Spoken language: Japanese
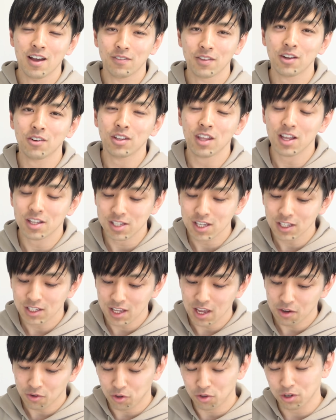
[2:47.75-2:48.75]
なのでぜひ
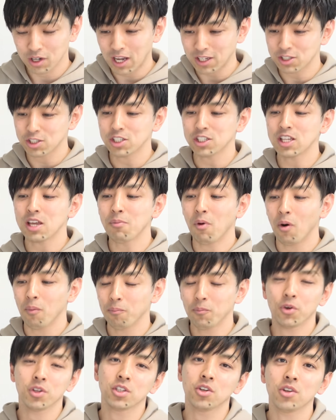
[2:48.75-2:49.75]
ねこの活字でも
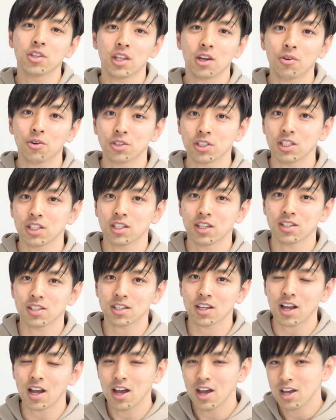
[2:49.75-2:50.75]
読んでほしいんで
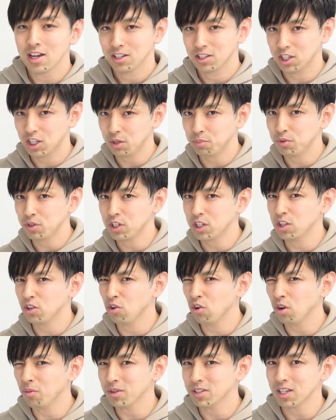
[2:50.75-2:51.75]
すが DVD の
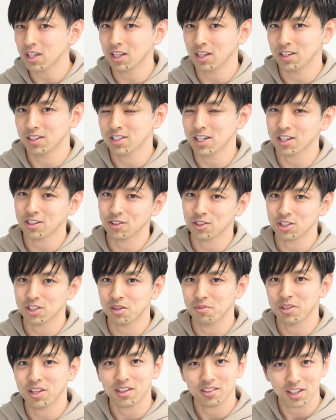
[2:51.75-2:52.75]
方もぜひチェックし
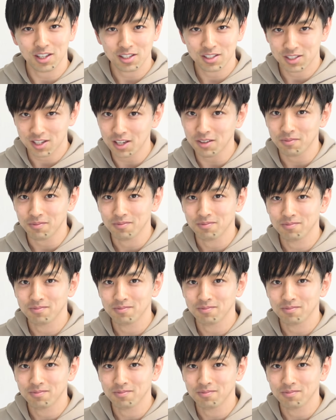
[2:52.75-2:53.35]
てみてください